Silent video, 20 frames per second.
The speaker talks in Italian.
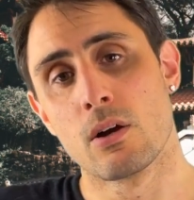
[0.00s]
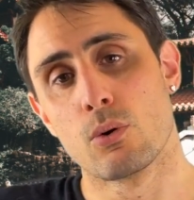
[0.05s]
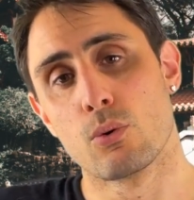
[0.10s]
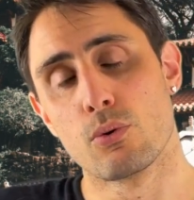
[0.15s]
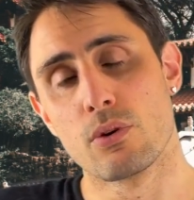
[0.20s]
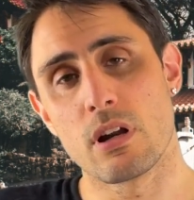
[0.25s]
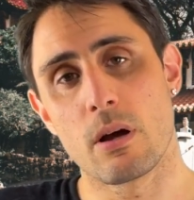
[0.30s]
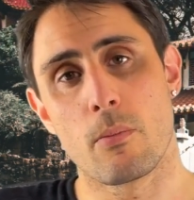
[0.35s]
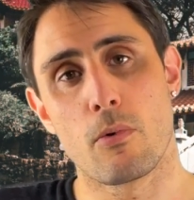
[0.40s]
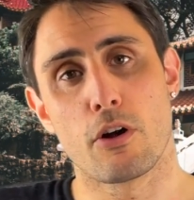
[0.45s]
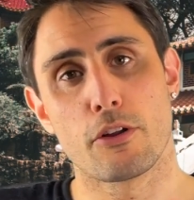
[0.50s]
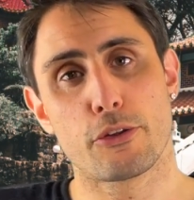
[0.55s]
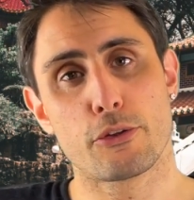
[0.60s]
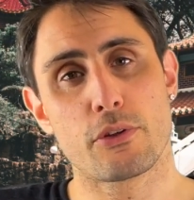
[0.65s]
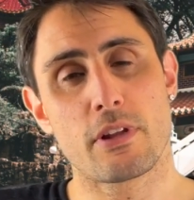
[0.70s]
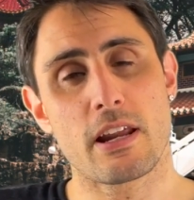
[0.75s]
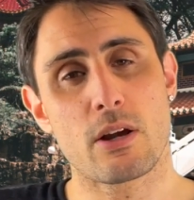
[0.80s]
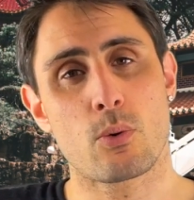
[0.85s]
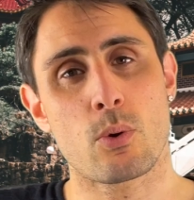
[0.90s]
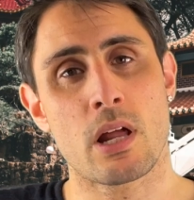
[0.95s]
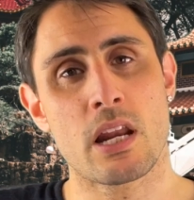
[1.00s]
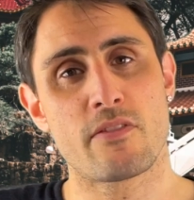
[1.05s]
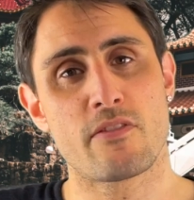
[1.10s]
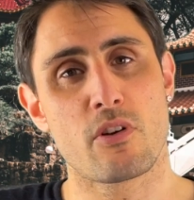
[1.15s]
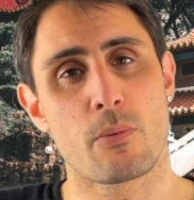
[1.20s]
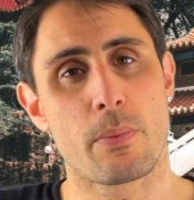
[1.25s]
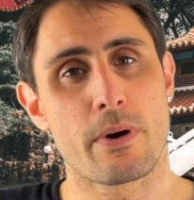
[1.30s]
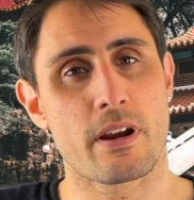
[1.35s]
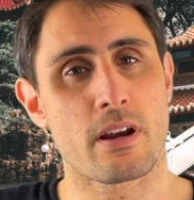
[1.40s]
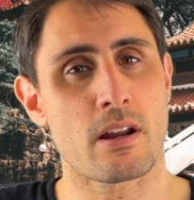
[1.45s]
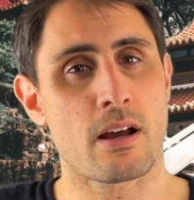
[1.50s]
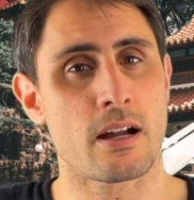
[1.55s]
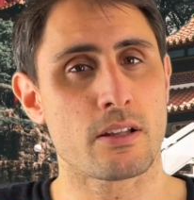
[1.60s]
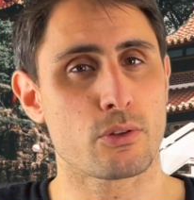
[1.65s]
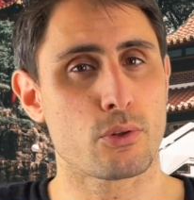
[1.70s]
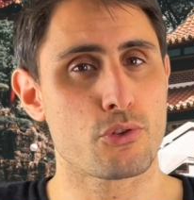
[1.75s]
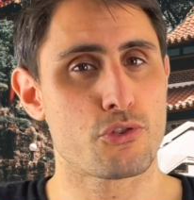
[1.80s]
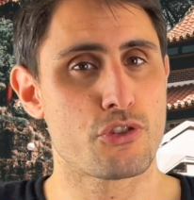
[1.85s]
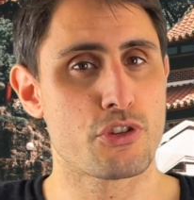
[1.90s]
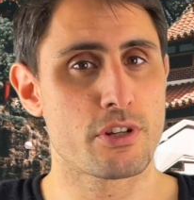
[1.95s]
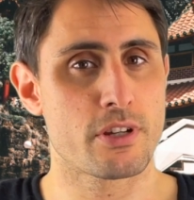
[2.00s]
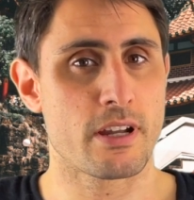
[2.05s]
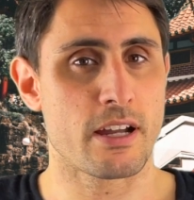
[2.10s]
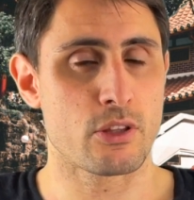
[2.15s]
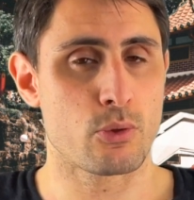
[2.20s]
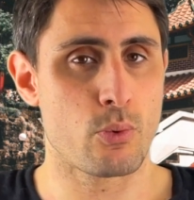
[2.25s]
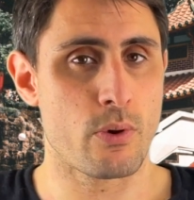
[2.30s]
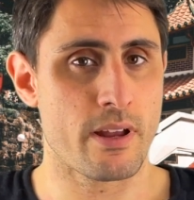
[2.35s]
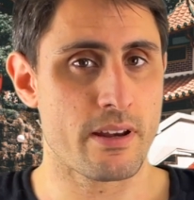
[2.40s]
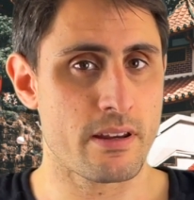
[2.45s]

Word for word: una moto della quale vi ho parlato circa due